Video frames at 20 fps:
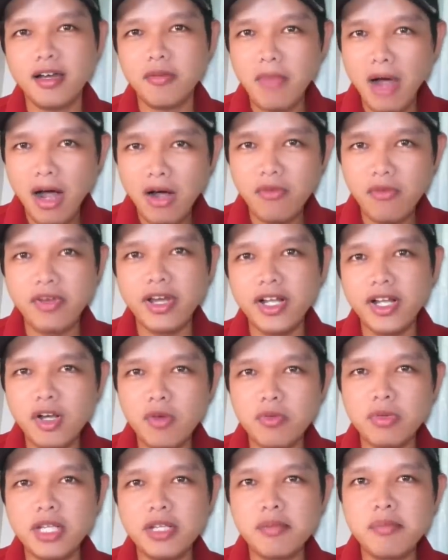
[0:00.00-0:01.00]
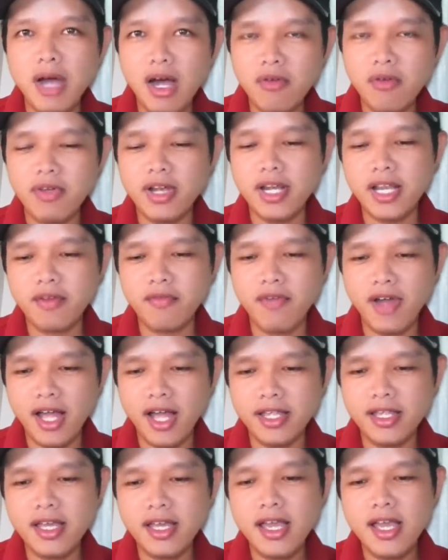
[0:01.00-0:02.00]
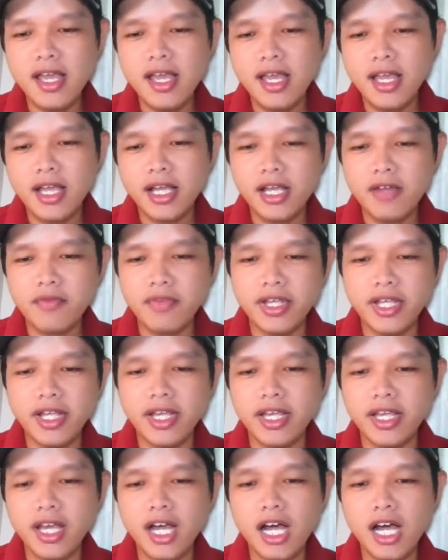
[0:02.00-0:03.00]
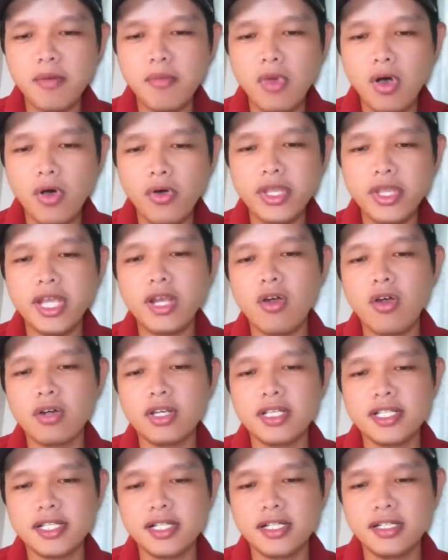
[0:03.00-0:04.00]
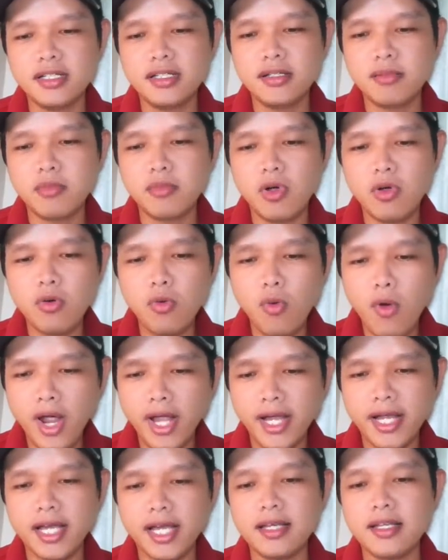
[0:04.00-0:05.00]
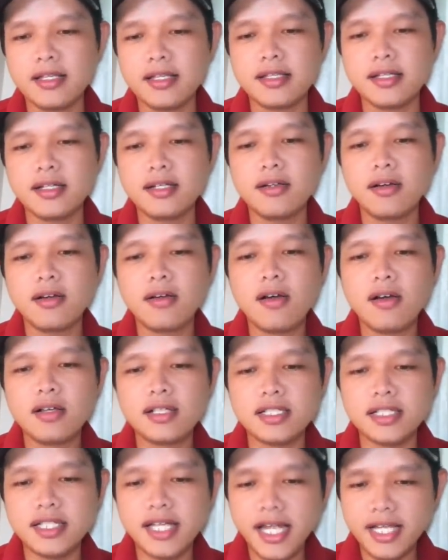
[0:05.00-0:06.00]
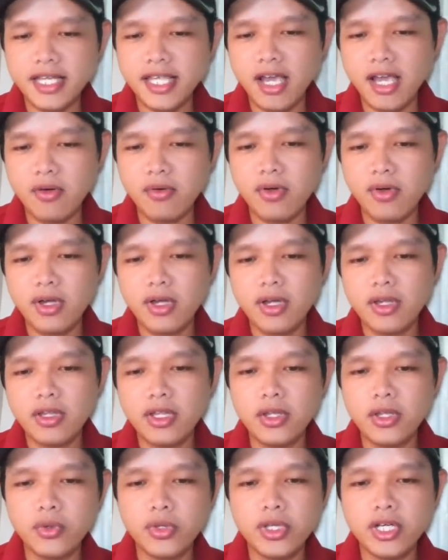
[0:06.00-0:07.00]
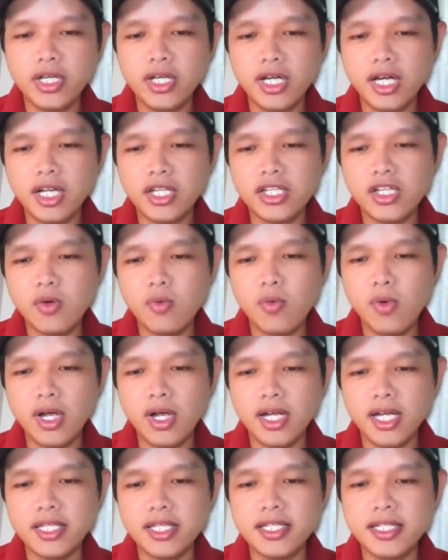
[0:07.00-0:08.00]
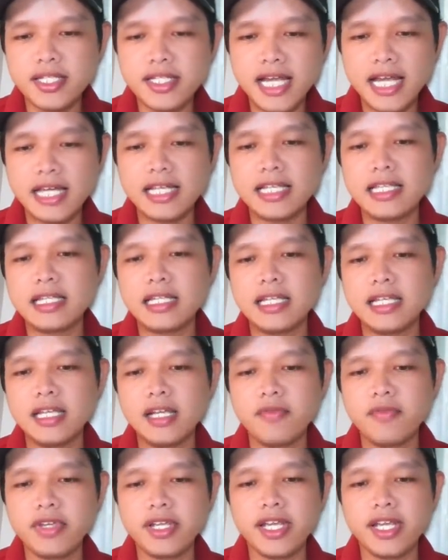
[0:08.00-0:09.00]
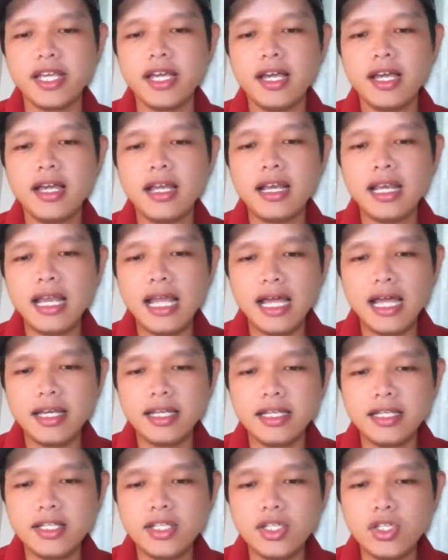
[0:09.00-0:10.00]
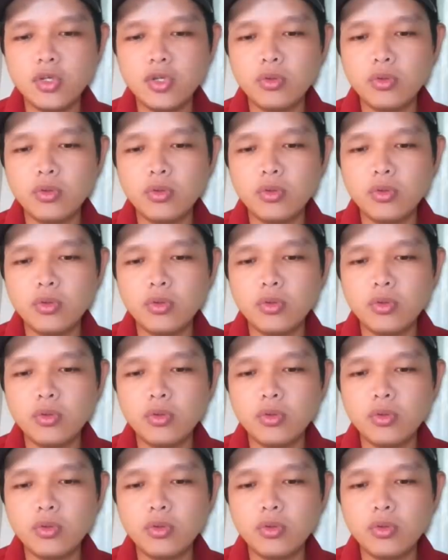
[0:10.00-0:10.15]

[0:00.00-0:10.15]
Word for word: Bảo vệ công lý, bảo vệ lẽ phải. Cái việc nghĩa ở mỗi giai đoạn lịch sử, mỗi hoàn cảnh lịch sử nó có sự khác nhau. Ví dụ như trong hoàn cảnh chiến tranh thì cái việc nghĩa là đi